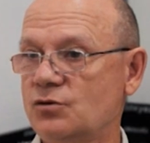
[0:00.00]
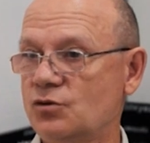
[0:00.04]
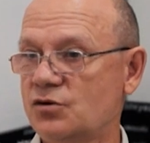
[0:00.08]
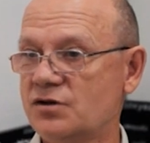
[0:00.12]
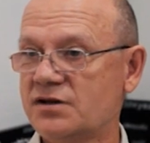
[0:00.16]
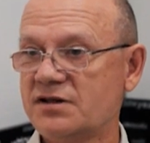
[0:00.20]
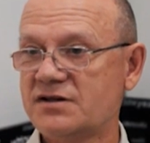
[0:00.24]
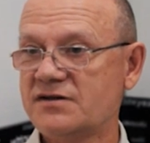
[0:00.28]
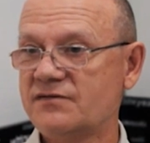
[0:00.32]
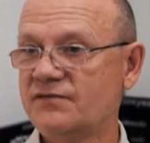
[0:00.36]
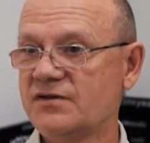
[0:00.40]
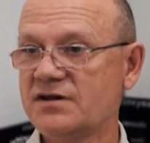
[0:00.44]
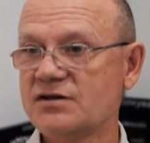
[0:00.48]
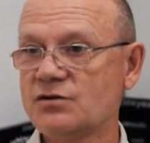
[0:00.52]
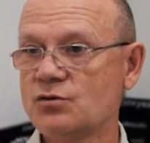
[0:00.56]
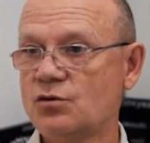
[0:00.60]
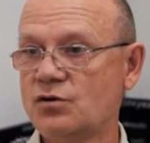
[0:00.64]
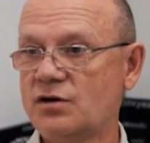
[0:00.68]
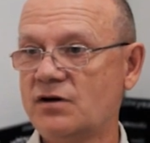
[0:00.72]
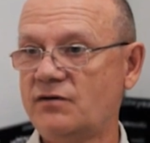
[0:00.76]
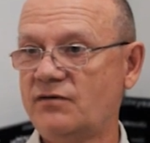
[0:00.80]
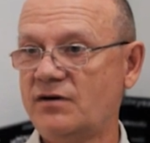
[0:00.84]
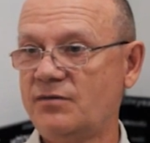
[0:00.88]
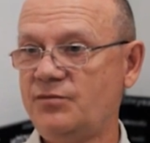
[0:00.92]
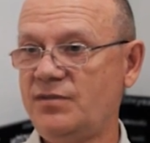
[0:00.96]
тоже с
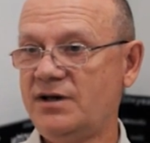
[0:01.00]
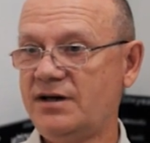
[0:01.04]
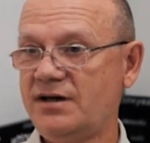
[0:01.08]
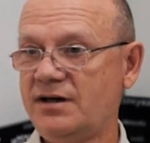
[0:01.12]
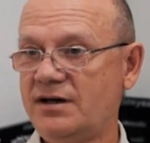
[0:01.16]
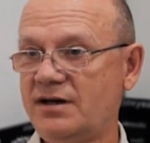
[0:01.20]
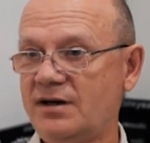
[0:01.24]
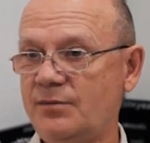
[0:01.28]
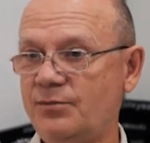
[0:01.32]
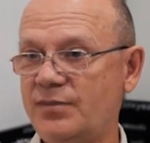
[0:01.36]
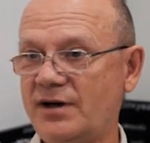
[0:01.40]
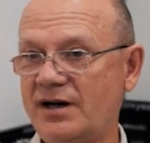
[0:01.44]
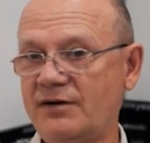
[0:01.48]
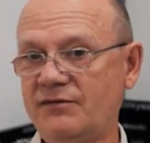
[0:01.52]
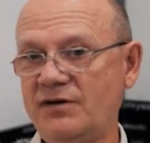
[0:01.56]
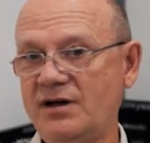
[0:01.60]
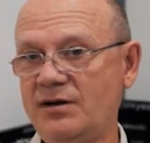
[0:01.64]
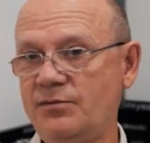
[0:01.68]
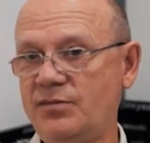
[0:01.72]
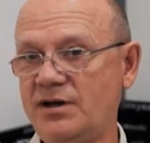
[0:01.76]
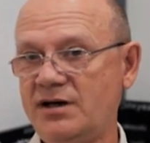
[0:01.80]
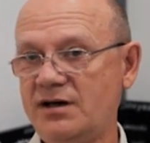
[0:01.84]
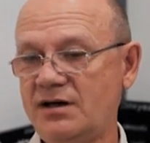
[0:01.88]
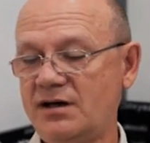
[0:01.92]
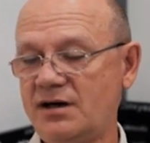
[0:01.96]
высокого берега, правые
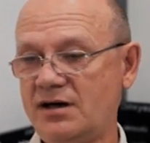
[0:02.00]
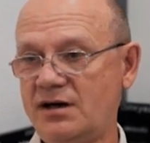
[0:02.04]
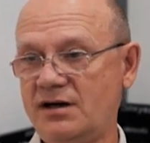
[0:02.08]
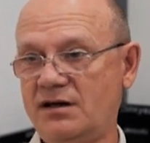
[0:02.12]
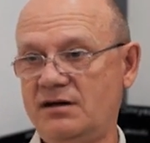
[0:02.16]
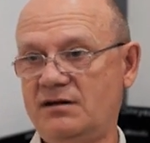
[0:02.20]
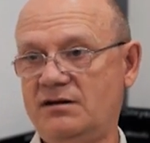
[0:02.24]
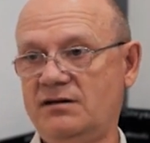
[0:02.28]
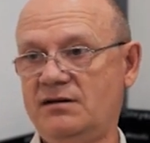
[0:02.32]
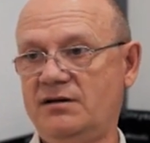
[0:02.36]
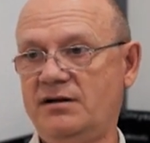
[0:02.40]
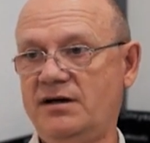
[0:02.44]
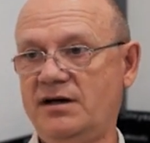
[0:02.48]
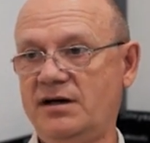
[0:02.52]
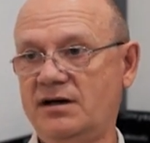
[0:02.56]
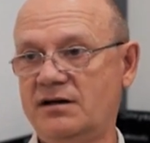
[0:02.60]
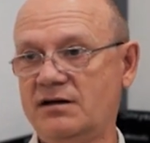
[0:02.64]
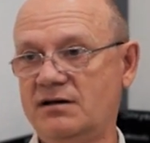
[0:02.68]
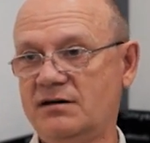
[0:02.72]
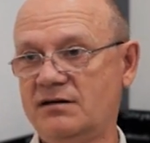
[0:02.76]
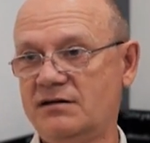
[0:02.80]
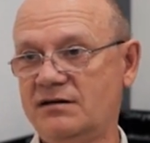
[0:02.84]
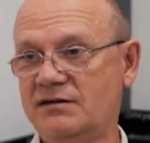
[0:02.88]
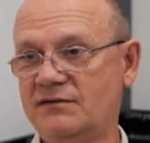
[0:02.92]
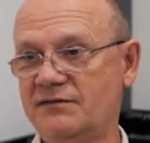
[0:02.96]
берега
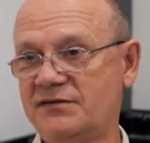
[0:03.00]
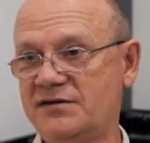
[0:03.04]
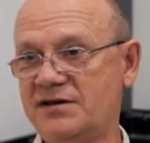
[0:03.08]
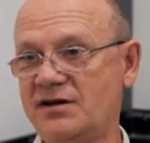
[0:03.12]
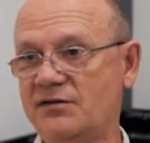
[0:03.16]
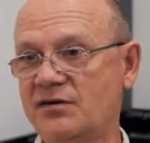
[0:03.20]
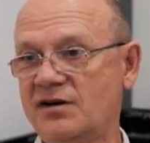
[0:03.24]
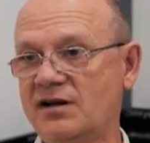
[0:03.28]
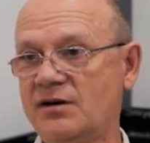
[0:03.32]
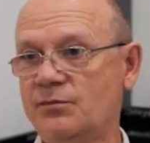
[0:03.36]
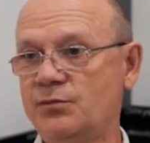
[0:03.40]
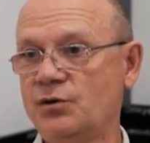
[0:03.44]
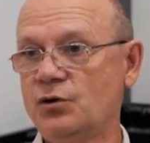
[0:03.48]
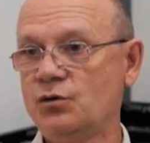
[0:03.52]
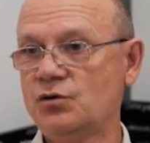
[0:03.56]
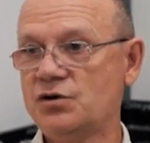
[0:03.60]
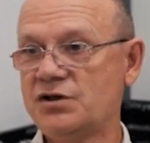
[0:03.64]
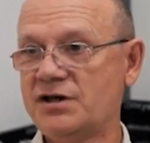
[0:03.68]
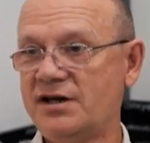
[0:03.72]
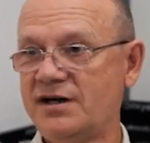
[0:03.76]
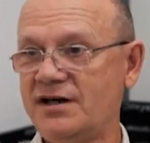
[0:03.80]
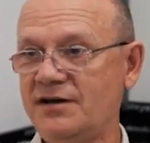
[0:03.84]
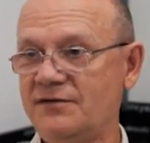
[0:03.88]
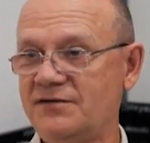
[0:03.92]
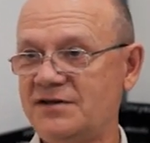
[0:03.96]
рек в северном
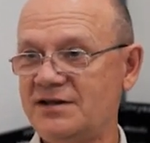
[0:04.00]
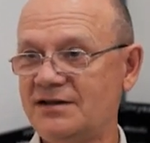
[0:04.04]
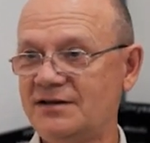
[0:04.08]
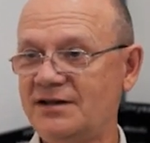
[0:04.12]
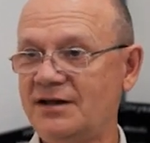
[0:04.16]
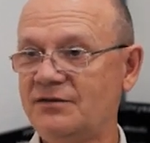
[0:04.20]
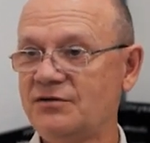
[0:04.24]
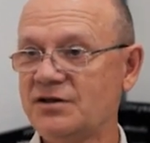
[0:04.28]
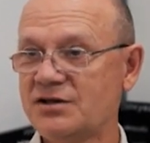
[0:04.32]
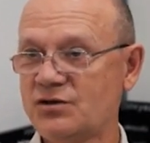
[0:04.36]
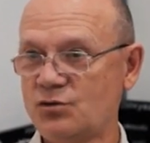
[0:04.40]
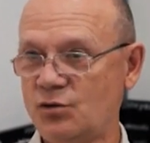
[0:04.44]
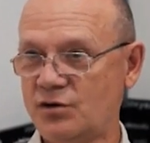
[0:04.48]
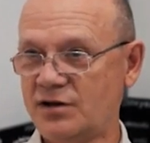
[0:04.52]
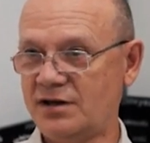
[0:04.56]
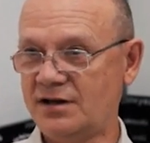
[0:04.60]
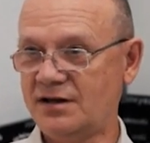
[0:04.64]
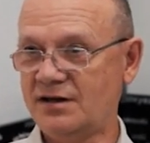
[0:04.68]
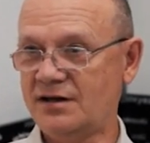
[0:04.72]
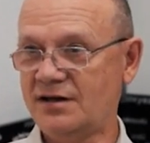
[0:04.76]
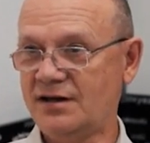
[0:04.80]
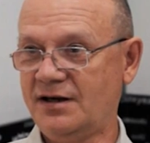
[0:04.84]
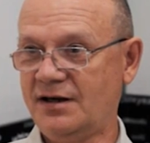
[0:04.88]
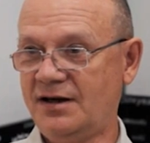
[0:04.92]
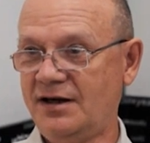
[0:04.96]
полушарии всегда высокие.